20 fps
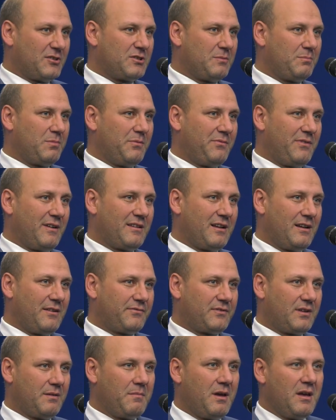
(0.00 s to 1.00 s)
żeby obywatele w
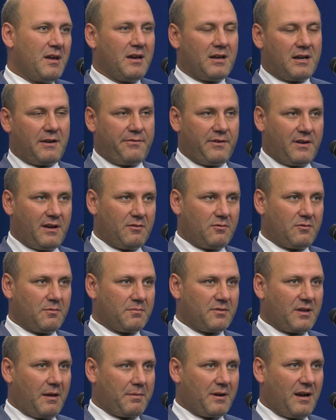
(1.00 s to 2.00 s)
tym
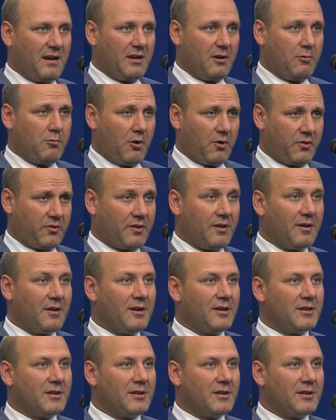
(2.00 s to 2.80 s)
referendum zabrali głos.